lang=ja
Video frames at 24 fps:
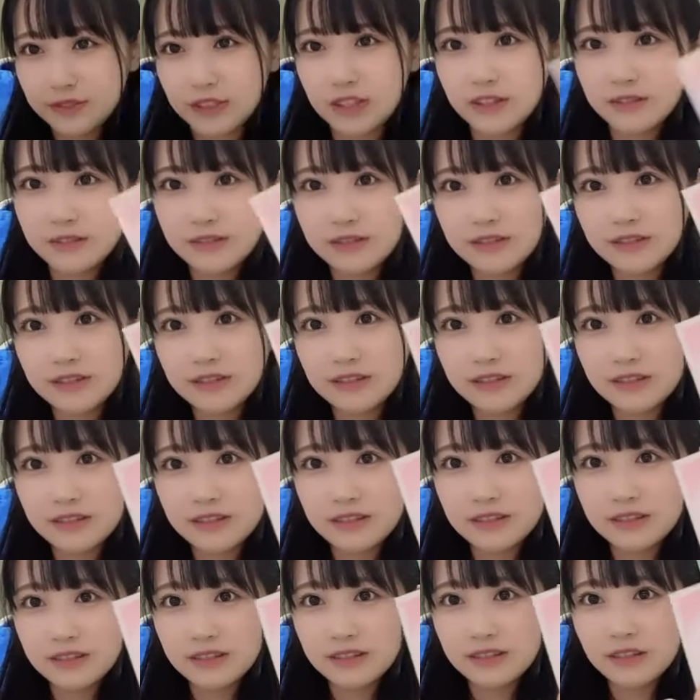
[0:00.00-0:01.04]
でん
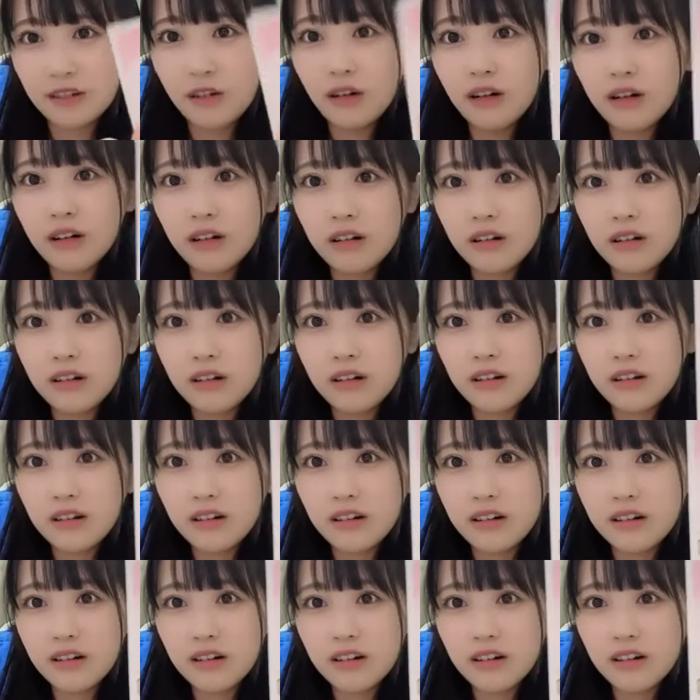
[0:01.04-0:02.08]
お
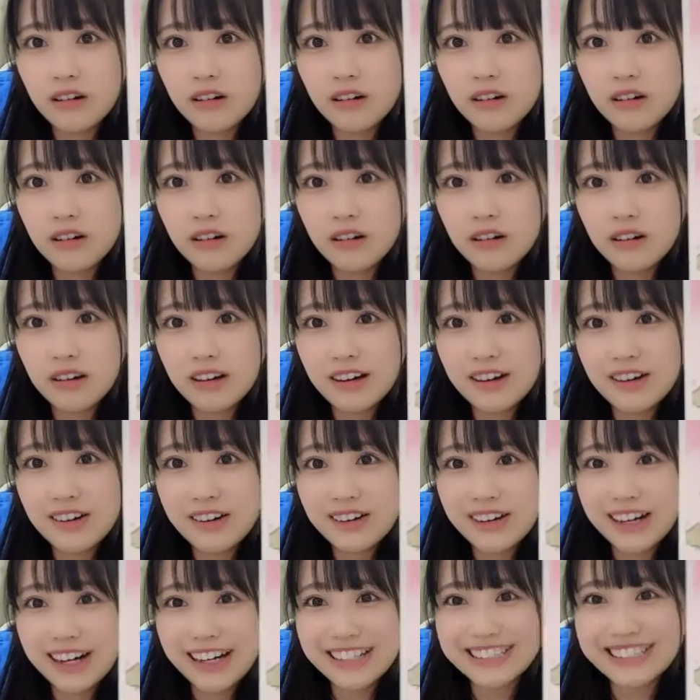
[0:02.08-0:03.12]
こ
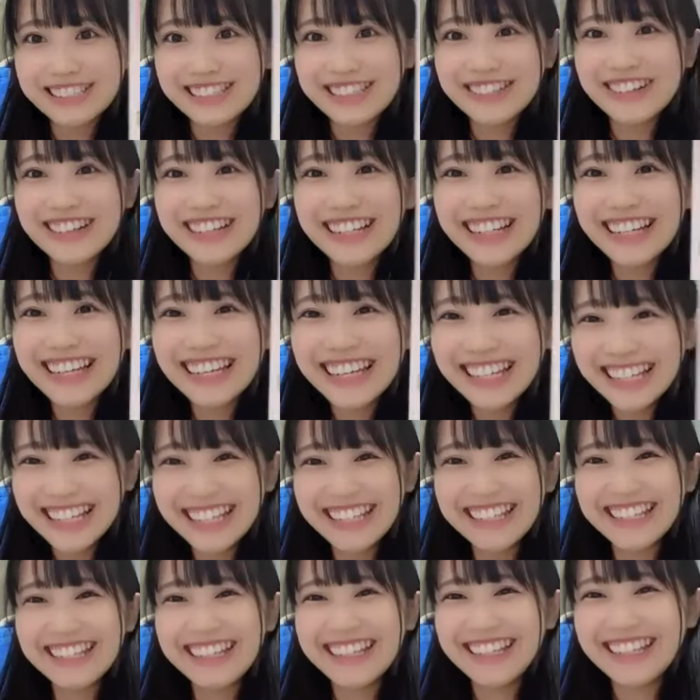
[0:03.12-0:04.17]
れは帰っ
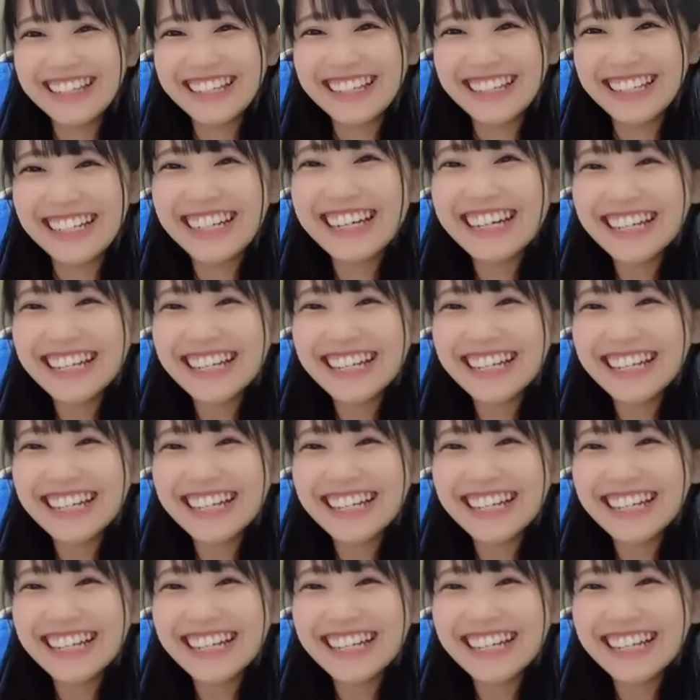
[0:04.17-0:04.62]
て寝た